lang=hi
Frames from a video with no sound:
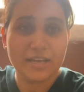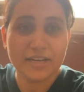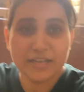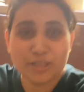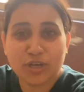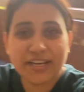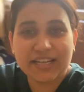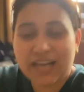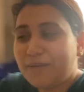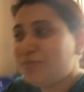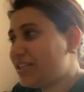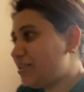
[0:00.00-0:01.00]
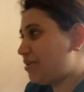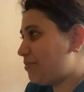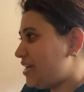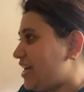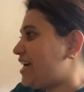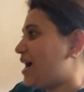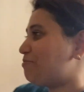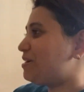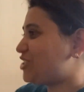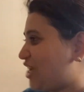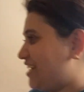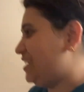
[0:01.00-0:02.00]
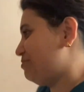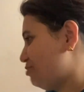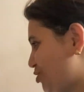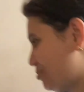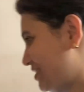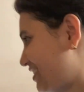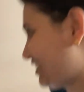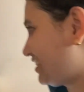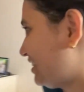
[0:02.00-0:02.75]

नहीं तो एक काम करते मम्मी एक आपका चैनल हम लोग ओपन करते